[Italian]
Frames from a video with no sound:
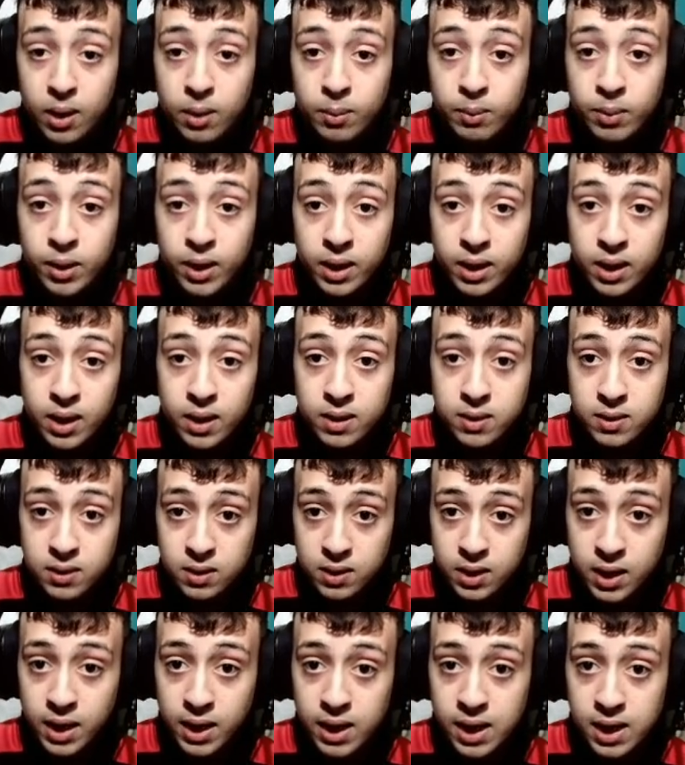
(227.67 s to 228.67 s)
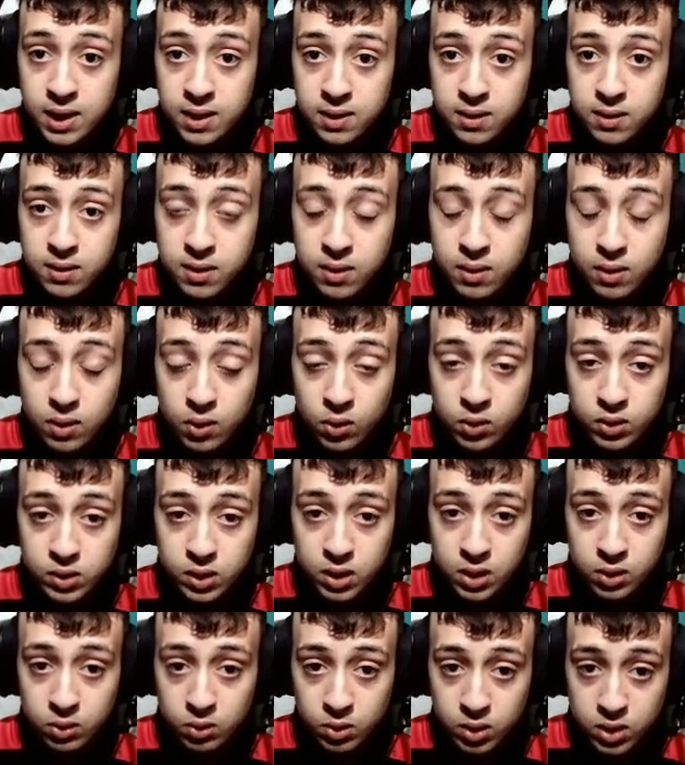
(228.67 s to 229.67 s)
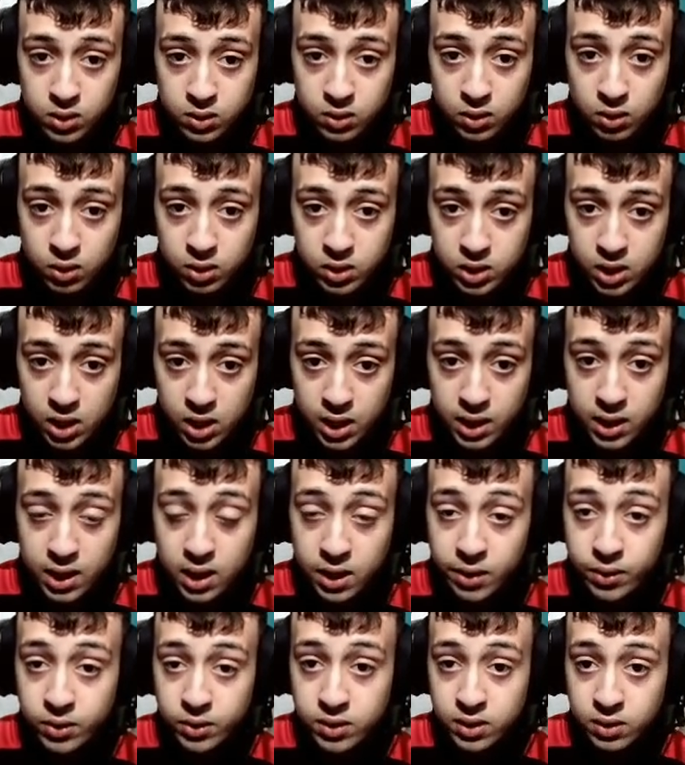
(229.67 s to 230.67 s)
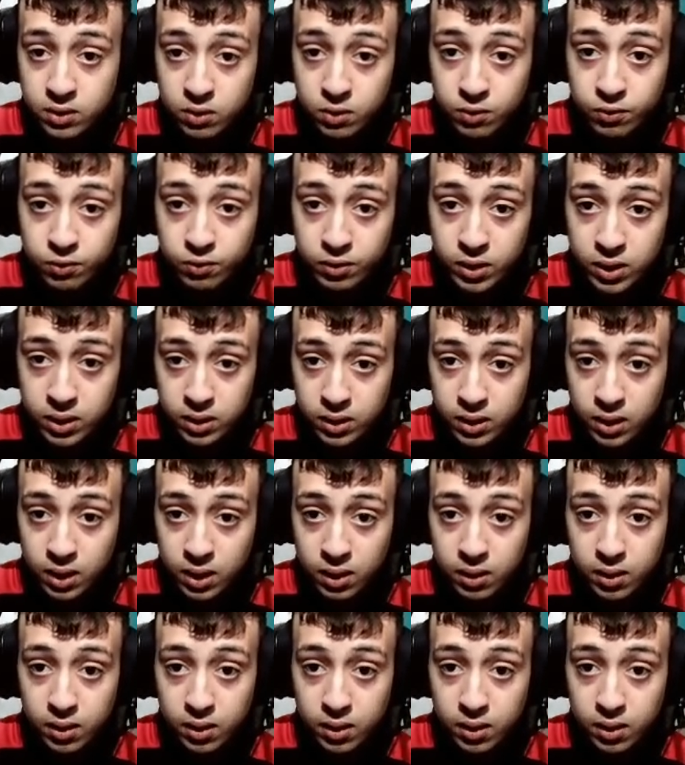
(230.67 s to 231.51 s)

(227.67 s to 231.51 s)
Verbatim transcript: Perché sì ragazzi, ho scritto nei social che la nostra sconfitta